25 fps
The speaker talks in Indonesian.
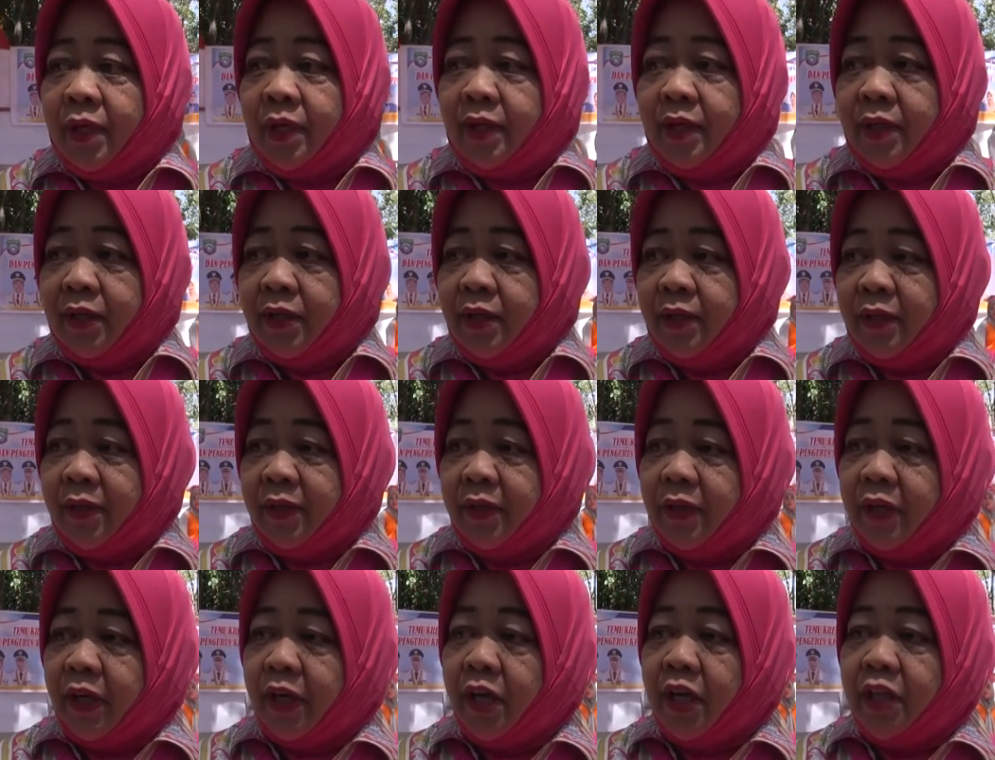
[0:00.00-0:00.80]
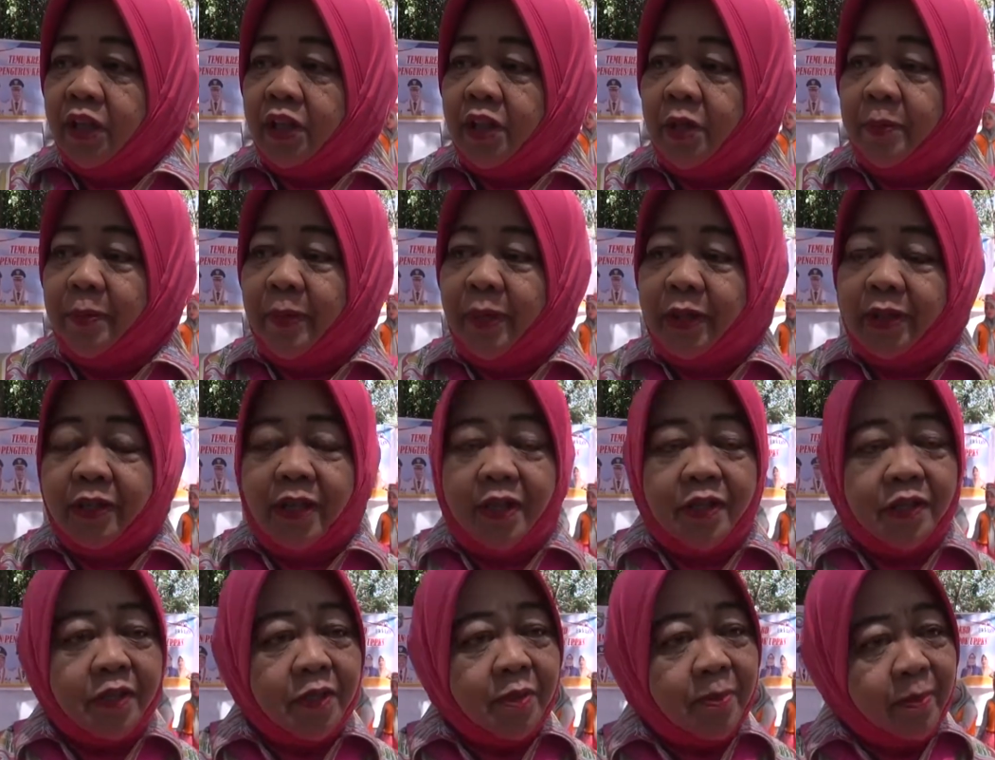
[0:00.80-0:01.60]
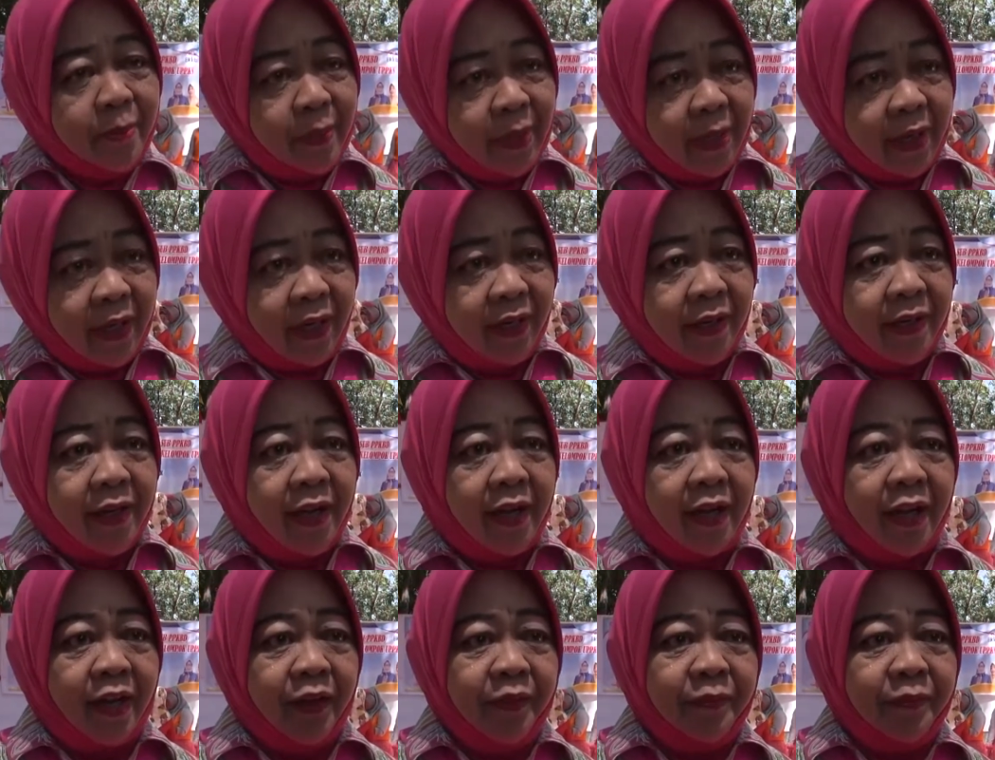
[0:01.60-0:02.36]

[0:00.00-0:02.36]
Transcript: uh, kreativitas mereka